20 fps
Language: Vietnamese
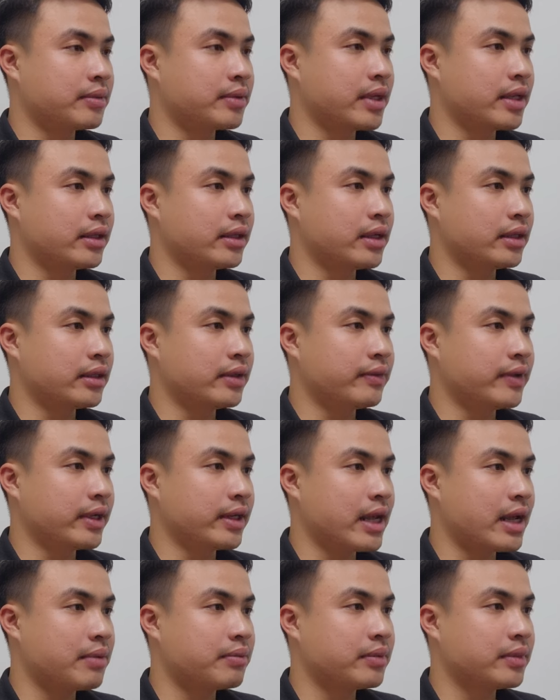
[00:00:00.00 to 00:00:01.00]
ờ, nghìn ờ, tiền Việt
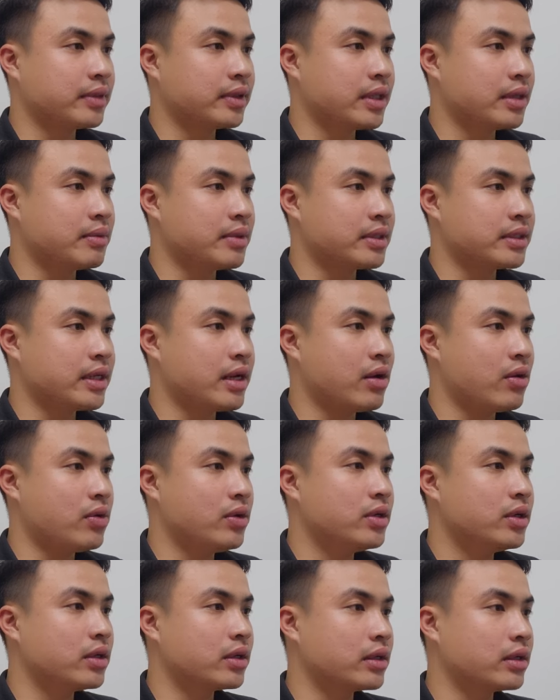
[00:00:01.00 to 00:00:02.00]
Nam thì mình sẽ
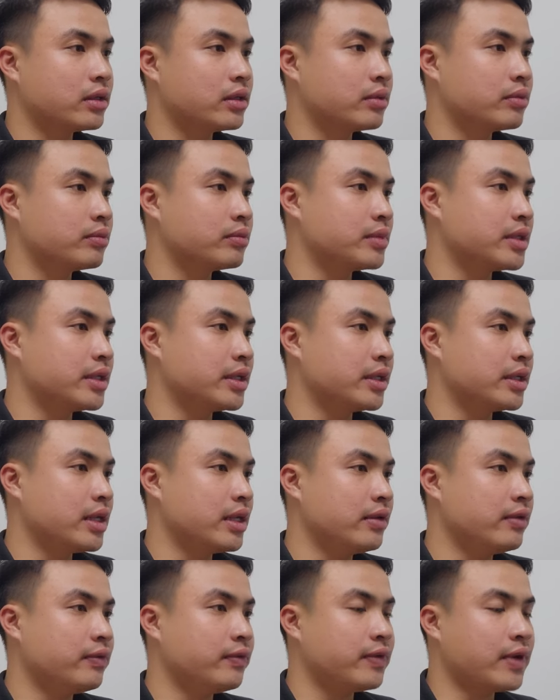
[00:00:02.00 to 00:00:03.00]
đổi được
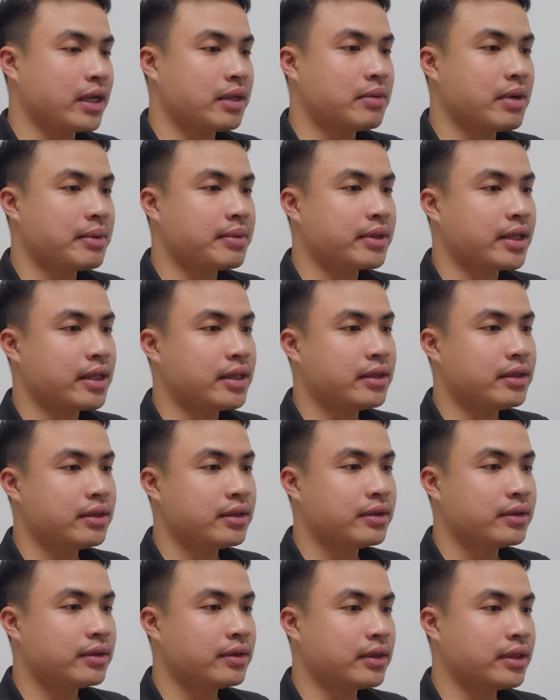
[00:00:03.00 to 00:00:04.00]
19,39
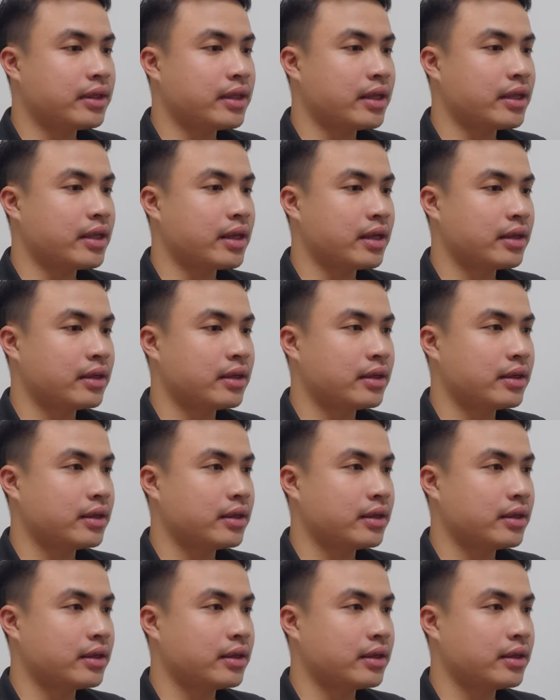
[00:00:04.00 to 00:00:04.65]
USDT ha